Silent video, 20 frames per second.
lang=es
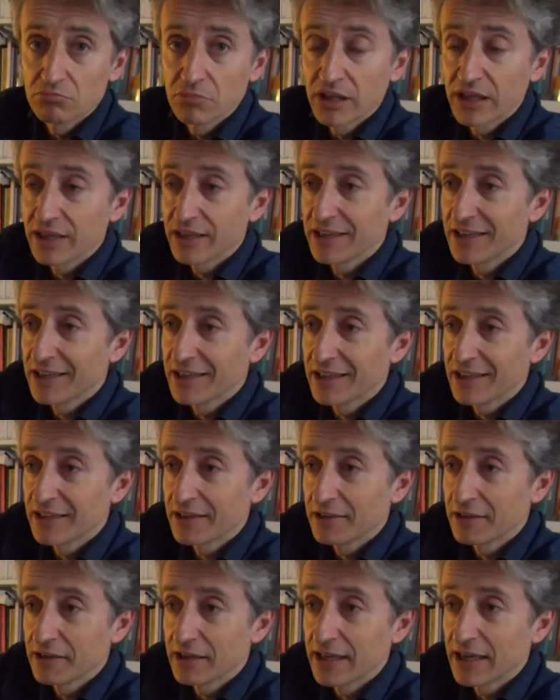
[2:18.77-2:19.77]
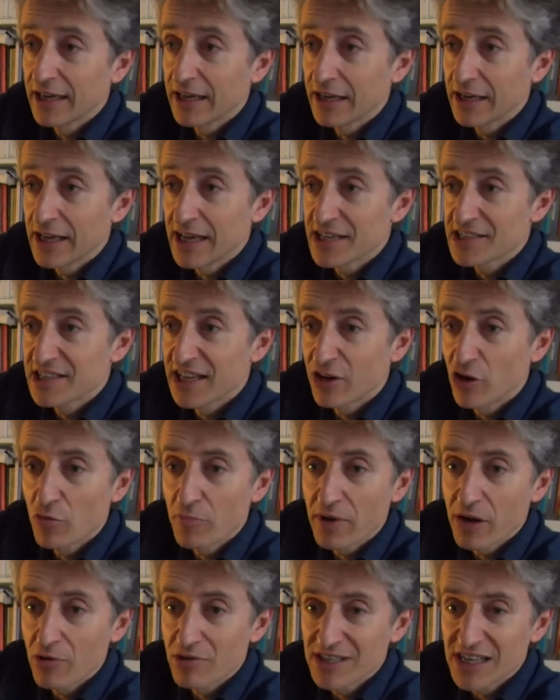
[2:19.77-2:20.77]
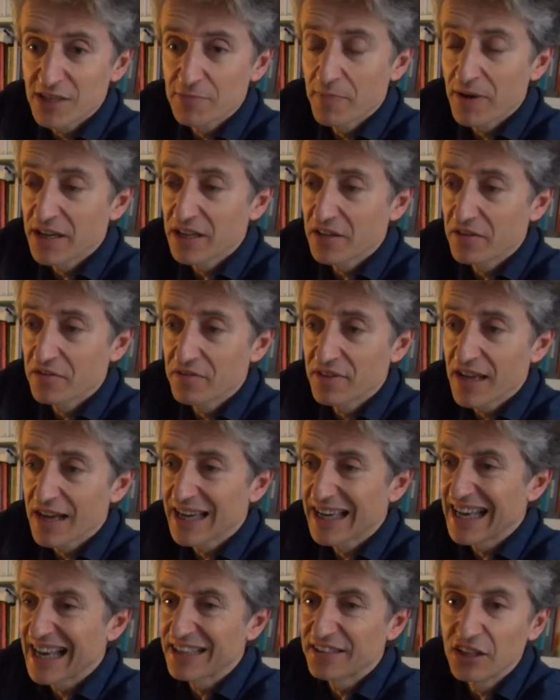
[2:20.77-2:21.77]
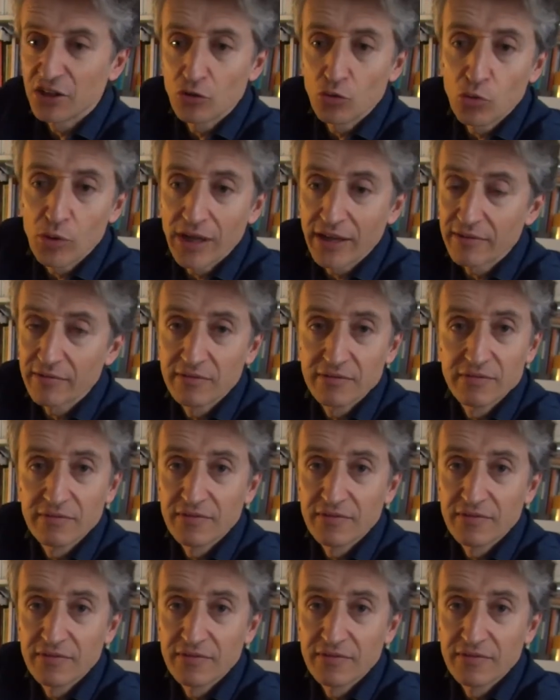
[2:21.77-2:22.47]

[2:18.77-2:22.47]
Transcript: eh, ese nombre o esa experiencia que la titule,